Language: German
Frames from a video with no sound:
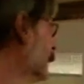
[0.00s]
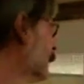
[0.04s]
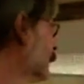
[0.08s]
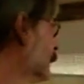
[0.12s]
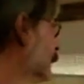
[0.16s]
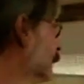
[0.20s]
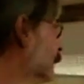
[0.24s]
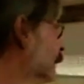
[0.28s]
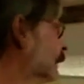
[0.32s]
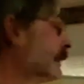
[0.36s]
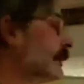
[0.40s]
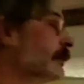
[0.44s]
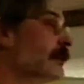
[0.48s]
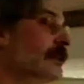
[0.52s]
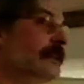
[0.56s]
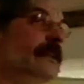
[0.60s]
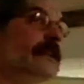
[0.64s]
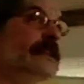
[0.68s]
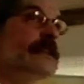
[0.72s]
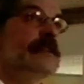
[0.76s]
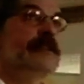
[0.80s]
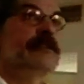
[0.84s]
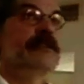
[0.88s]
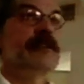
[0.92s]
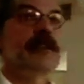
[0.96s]
Die
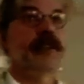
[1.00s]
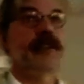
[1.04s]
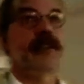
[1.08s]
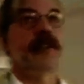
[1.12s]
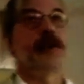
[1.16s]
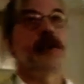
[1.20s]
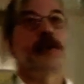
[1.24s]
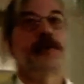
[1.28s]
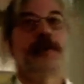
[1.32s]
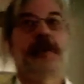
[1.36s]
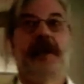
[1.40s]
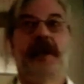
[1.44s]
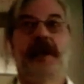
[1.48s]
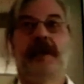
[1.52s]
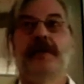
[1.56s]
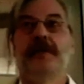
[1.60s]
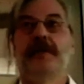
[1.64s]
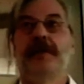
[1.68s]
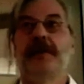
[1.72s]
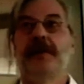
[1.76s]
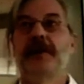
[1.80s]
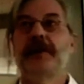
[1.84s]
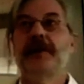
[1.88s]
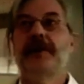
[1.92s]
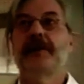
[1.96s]
Justiz wird auch
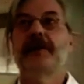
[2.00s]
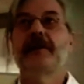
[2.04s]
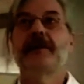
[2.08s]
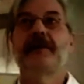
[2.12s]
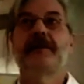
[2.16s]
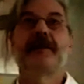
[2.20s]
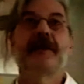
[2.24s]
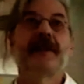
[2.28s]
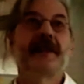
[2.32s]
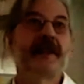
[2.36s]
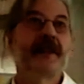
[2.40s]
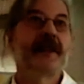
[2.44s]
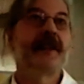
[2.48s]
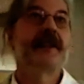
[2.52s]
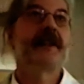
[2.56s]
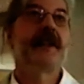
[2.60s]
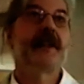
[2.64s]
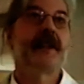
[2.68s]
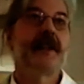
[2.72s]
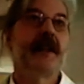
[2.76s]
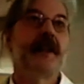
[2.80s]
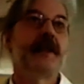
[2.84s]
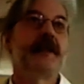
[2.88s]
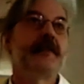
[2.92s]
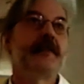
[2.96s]
beeinflusst und wir sehen ja
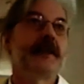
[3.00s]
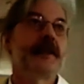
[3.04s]
gerade,